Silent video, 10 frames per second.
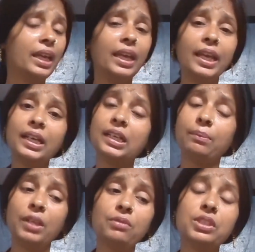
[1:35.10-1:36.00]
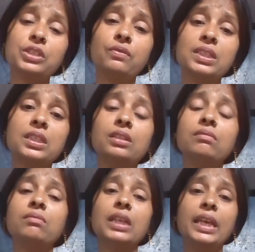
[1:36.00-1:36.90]
एक मतलब
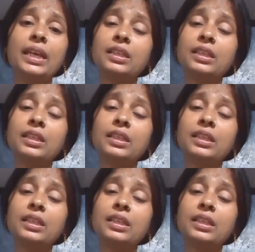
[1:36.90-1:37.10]
सिचुएशन एक